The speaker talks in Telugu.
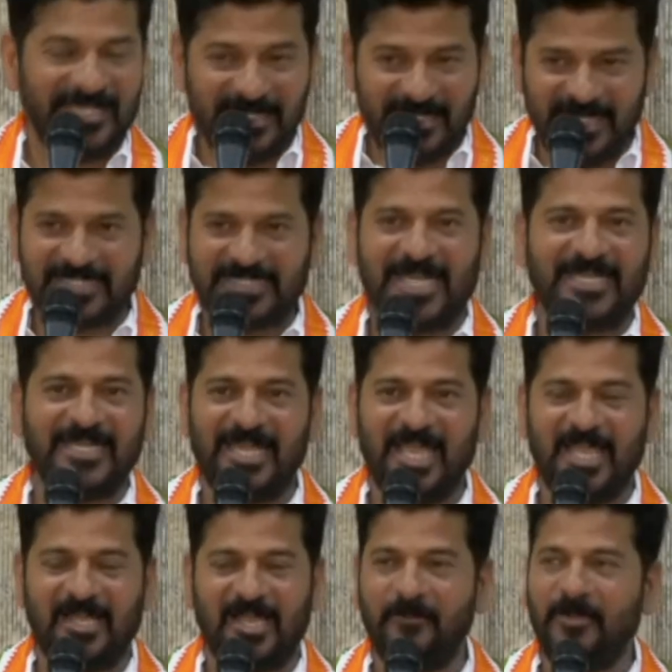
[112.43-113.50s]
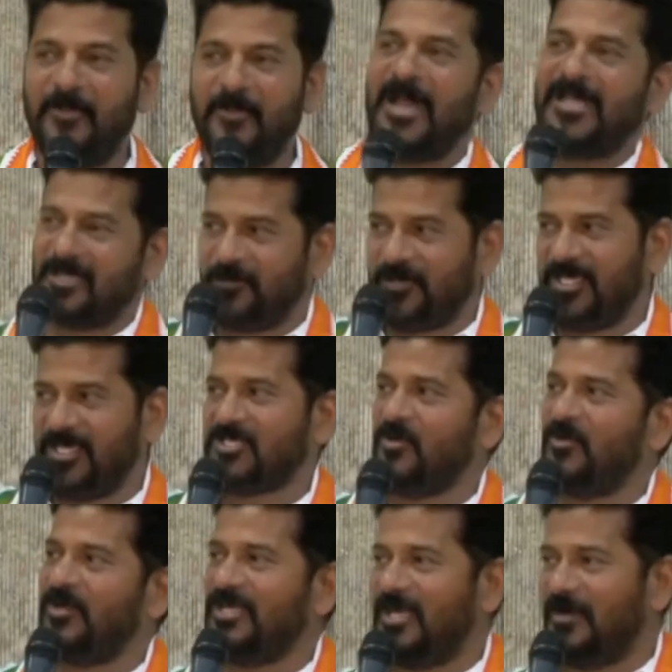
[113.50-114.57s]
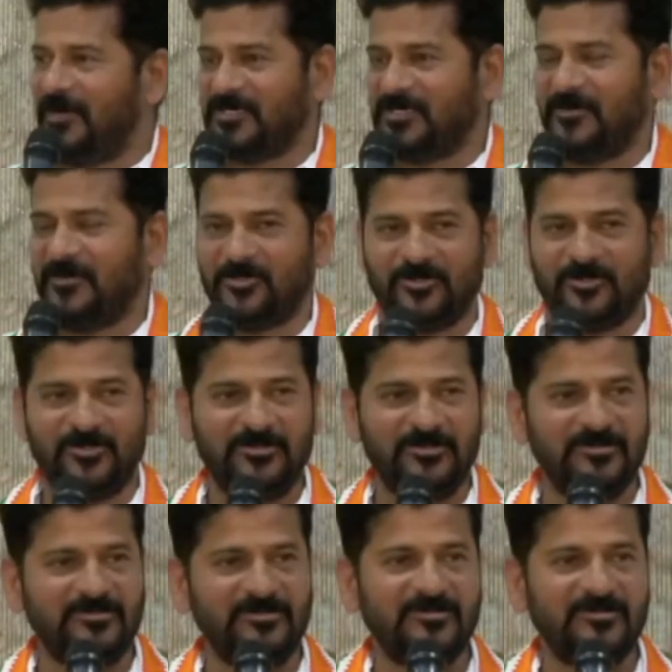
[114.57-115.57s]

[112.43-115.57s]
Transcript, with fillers: ఇన్ని జరిగినాక మేము ఆంధ్రప్రదేశ్లో పోయి నిలబడతాం అంటుండు